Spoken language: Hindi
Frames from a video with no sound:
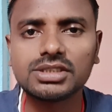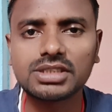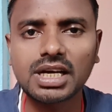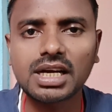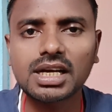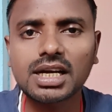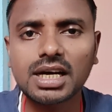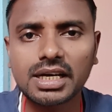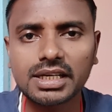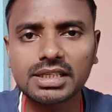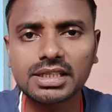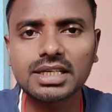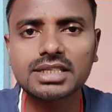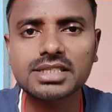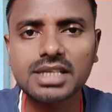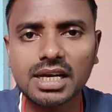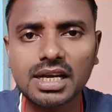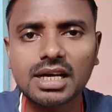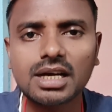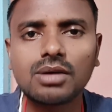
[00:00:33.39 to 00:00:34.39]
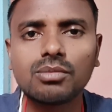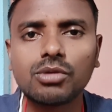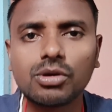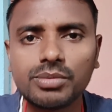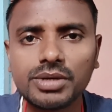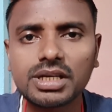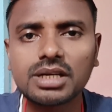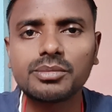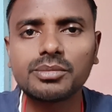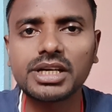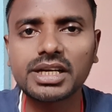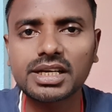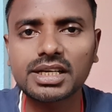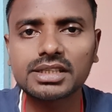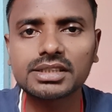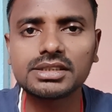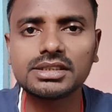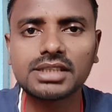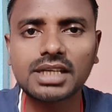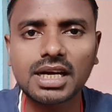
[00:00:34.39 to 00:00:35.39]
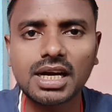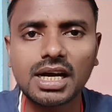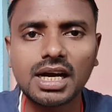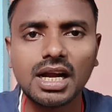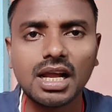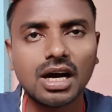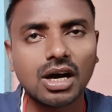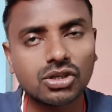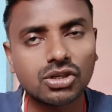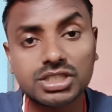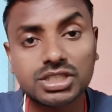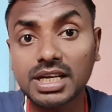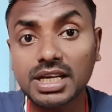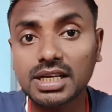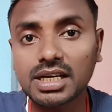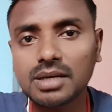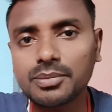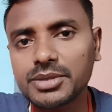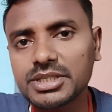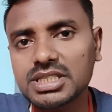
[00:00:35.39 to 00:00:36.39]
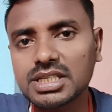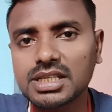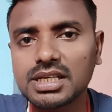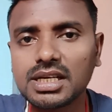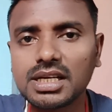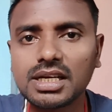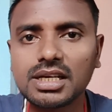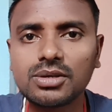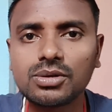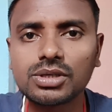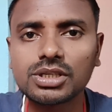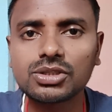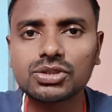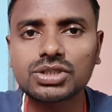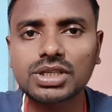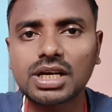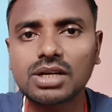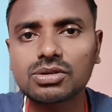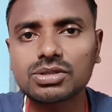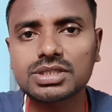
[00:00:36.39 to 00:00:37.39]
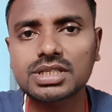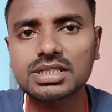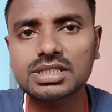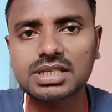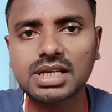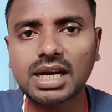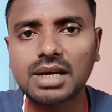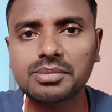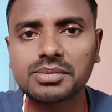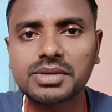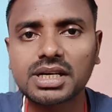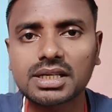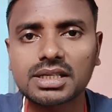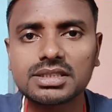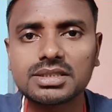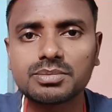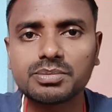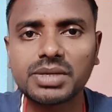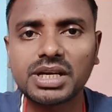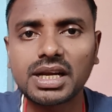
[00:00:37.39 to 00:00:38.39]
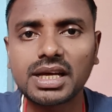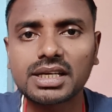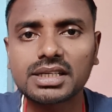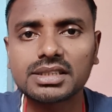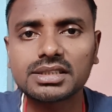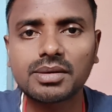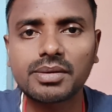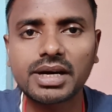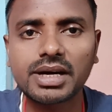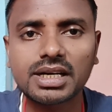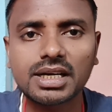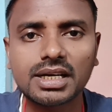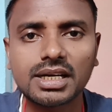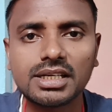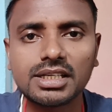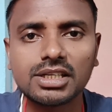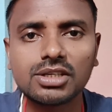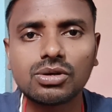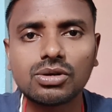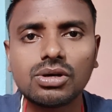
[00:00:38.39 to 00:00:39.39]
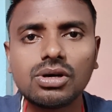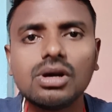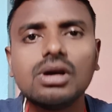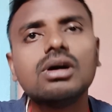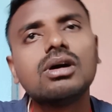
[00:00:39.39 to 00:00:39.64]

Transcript: जानकारी कैसा लगा वो भी कमेंट कर दीजिएगा और चैनल पे यदि नए होंगे तो चैनल को सब्सक्राइब करके बेल आइकन दबा के घंटी को